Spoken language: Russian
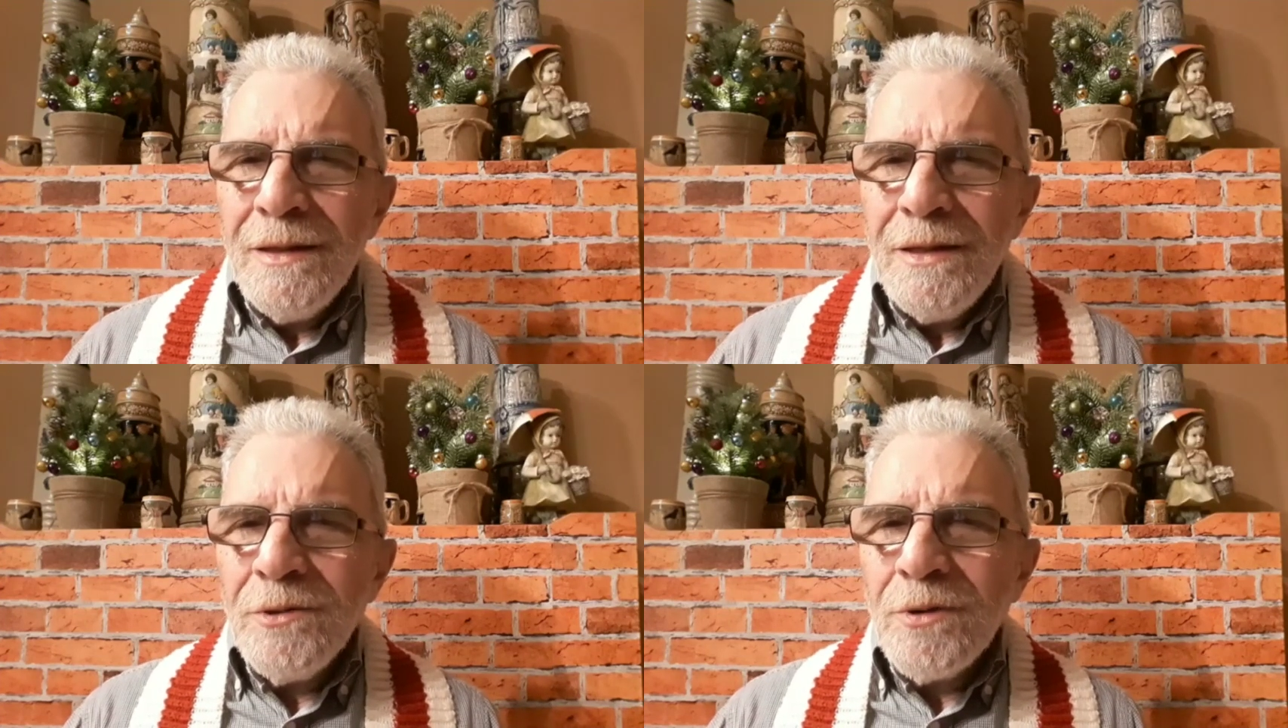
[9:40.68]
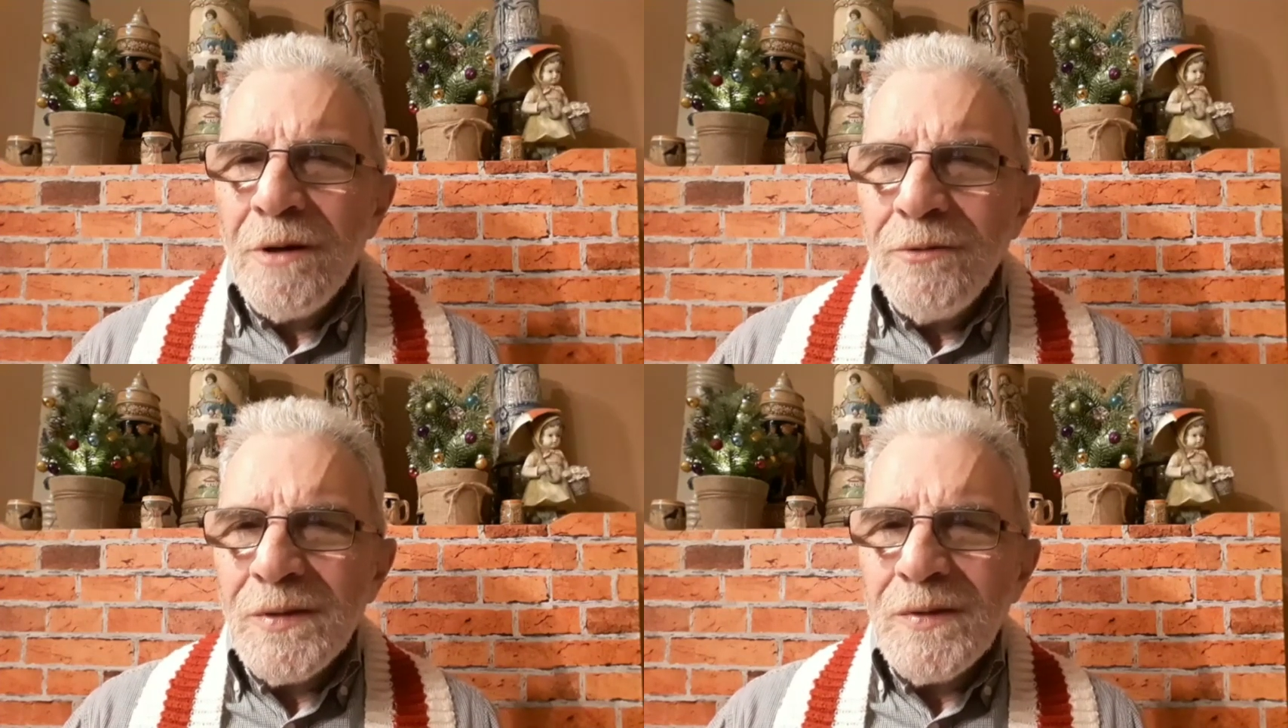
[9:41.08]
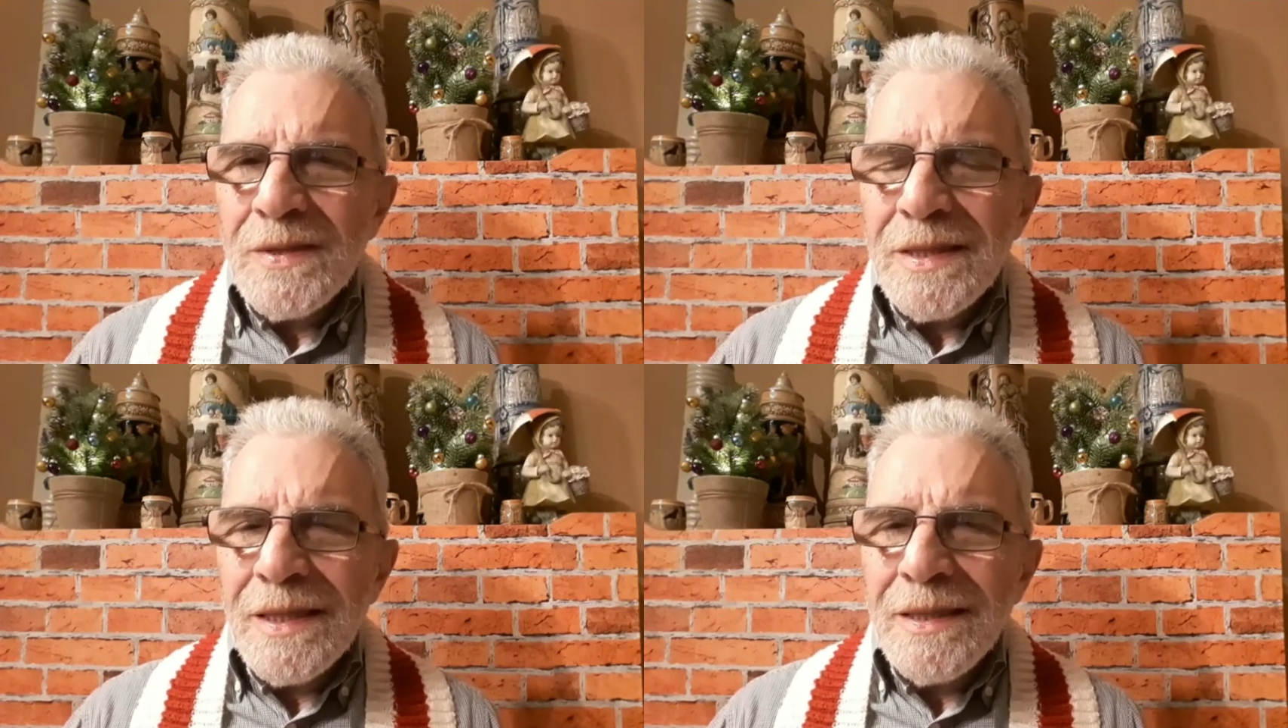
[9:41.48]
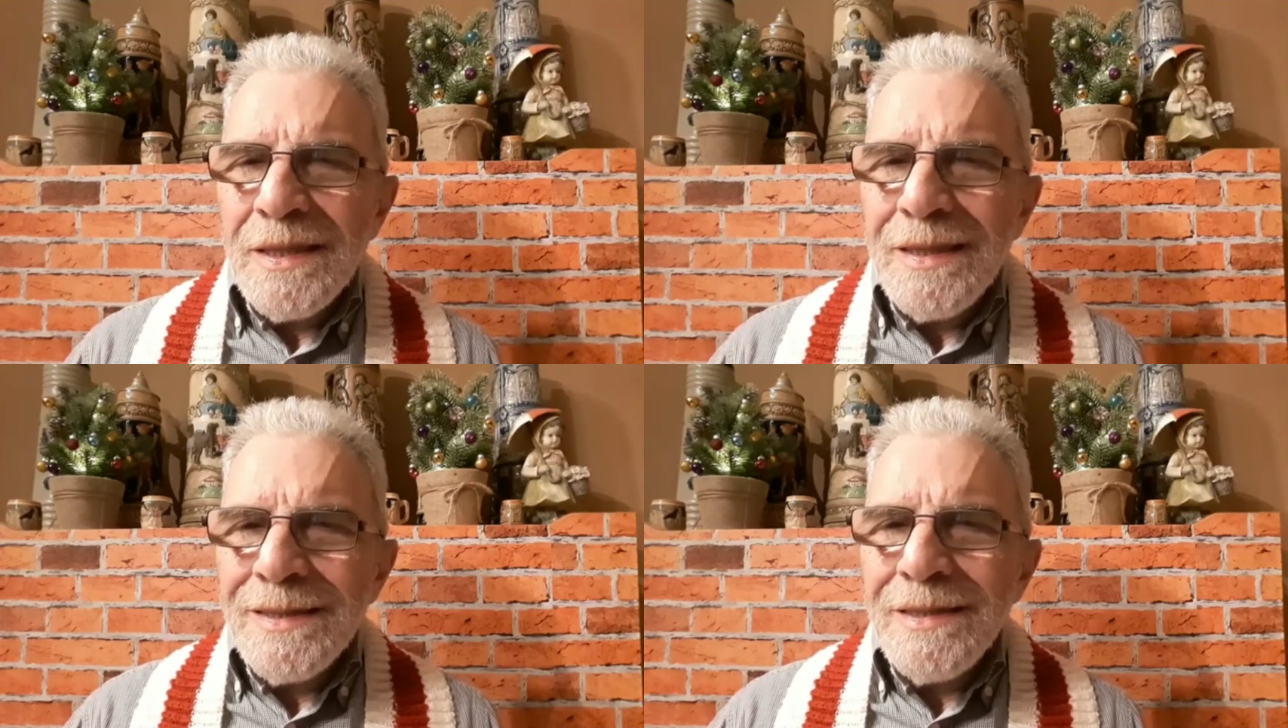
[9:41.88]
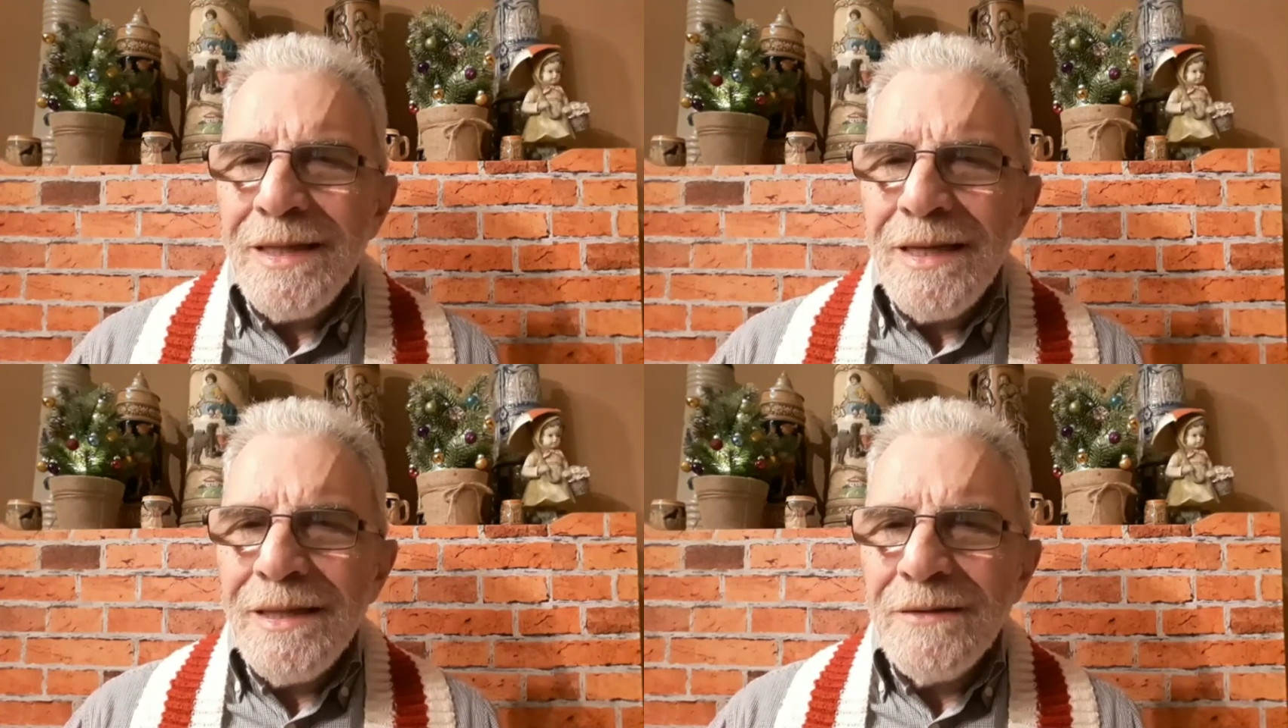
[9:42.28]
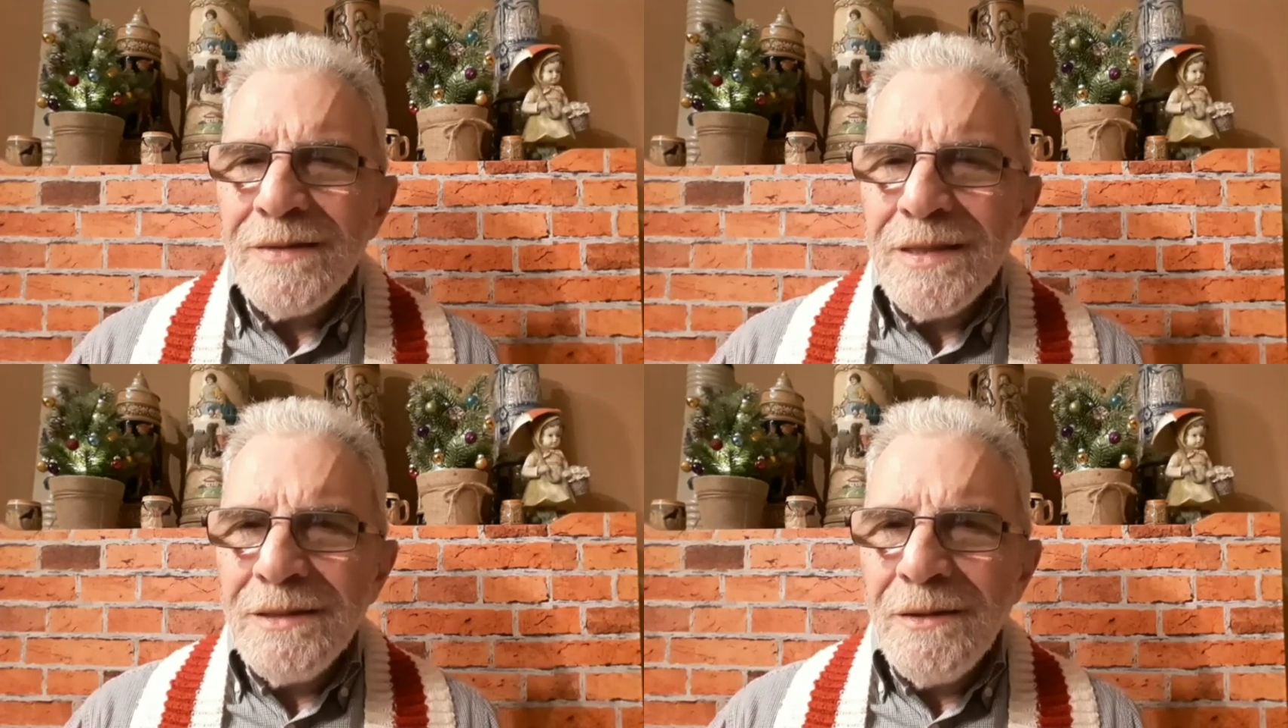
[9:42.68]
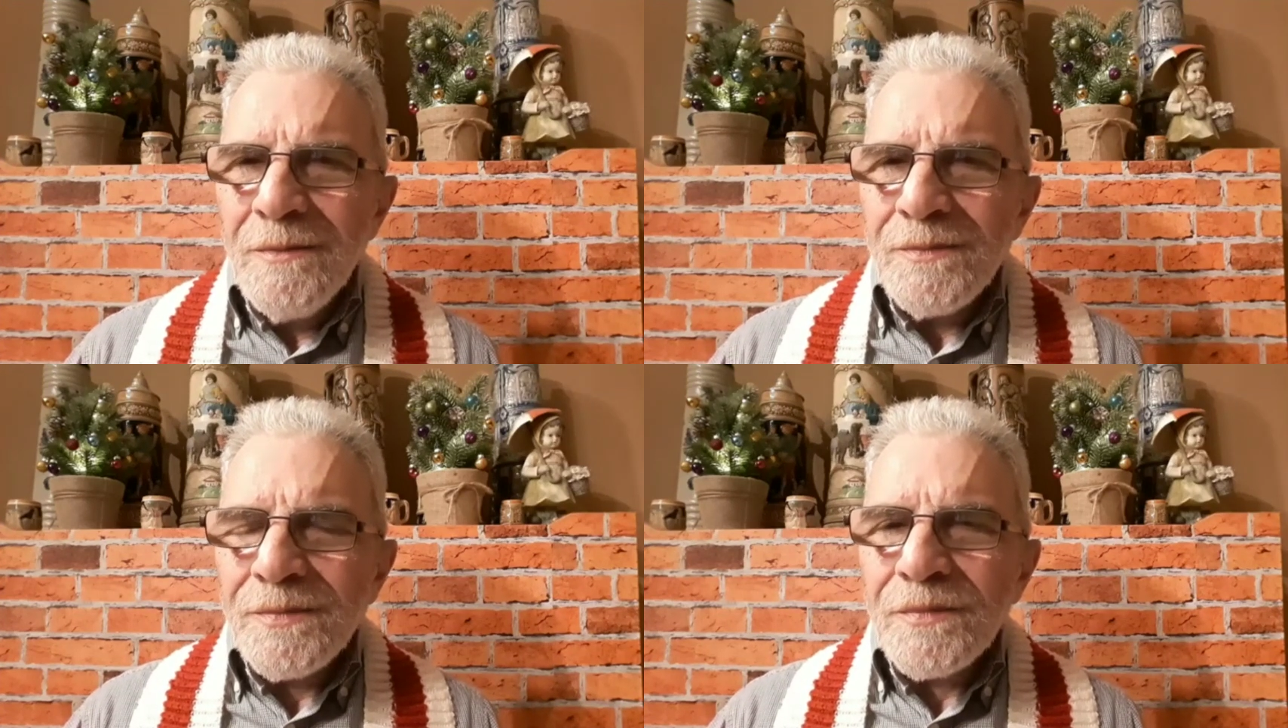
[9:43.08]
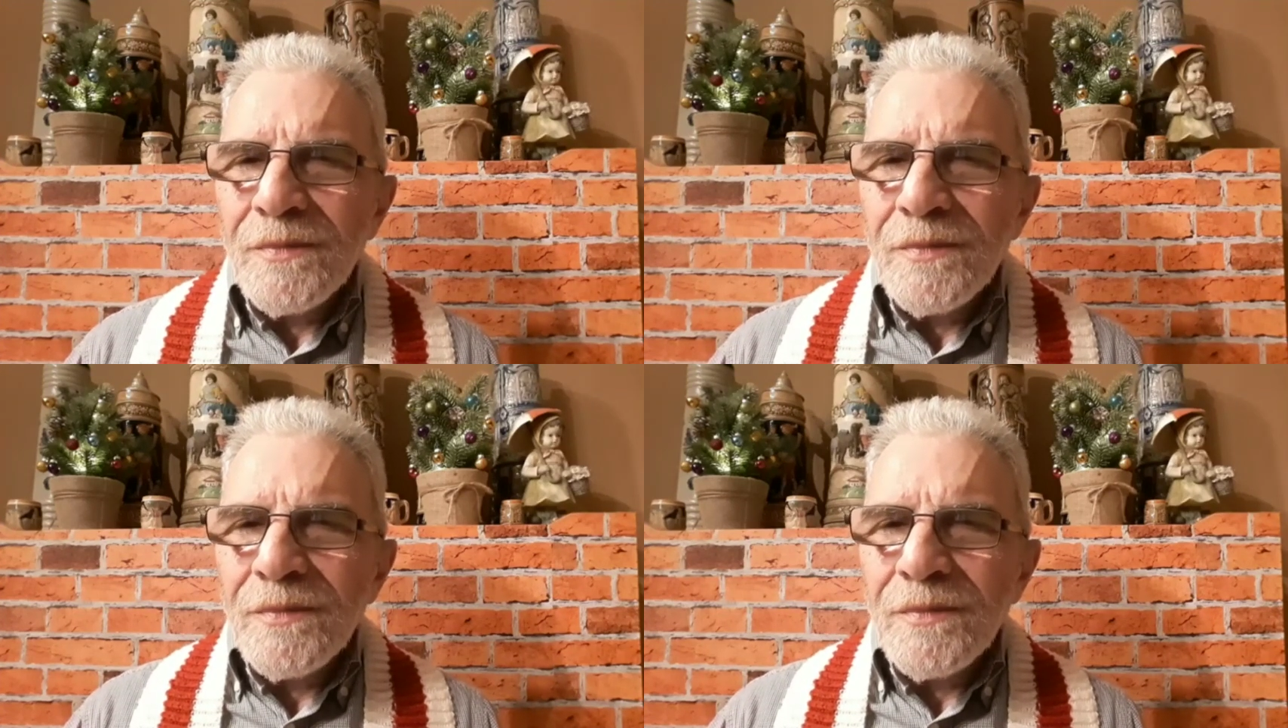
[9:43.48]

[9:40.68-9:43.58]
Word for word: и руководство страны, и население в целом